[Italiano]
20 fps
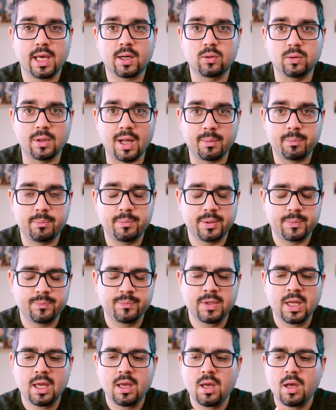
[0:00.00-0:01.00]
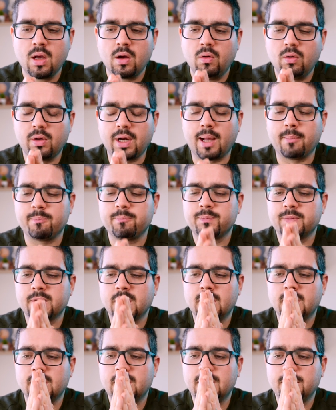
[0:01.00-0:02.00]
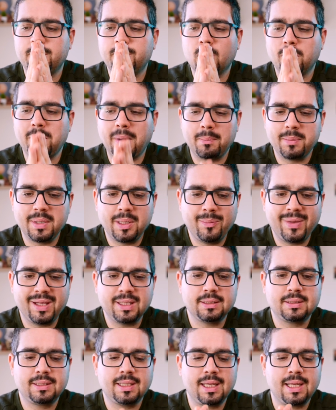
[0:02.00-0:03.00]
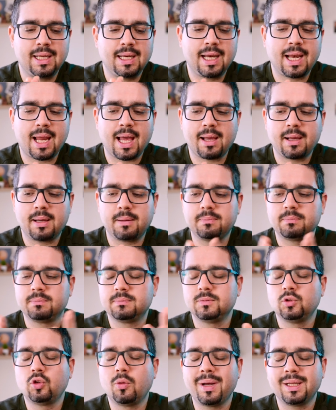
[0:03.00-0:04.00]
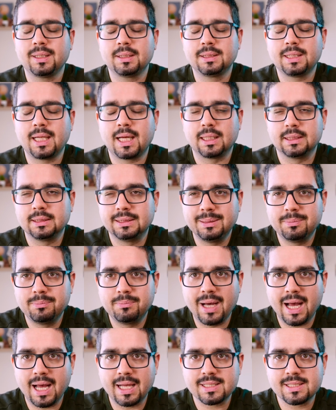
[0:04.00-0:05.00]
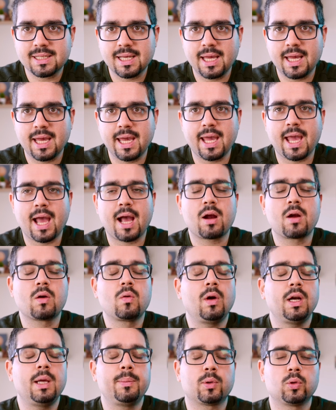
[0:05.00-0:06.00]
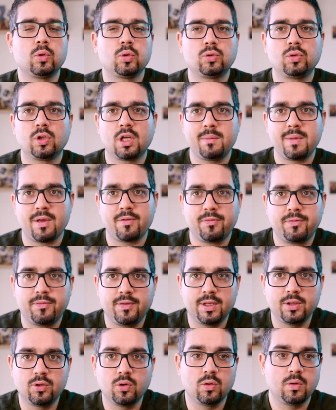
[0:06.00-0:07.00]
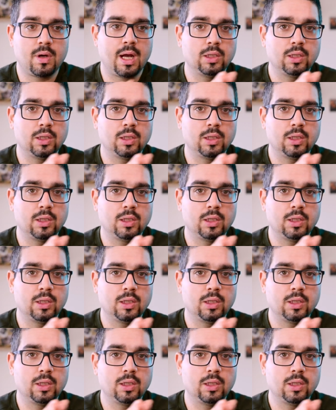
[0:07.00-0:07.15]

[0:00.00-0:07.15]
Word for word: e QNAP. Ora, eh, probabilmente la domanda di base è a quale produttore mi affido,